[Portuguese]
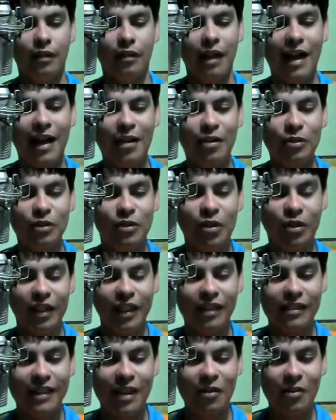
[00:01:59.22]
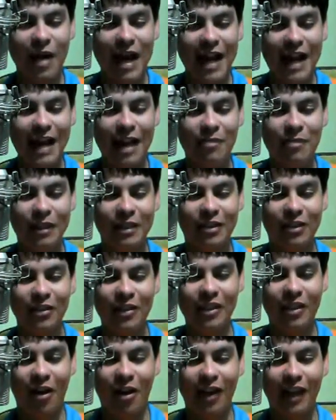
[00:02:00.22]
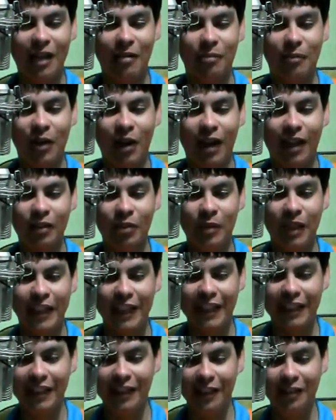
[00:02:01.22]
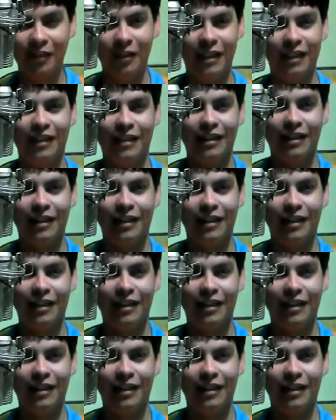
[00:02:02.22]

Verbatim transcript: Autoriza o árbitro e rola a bola no Mangueirão.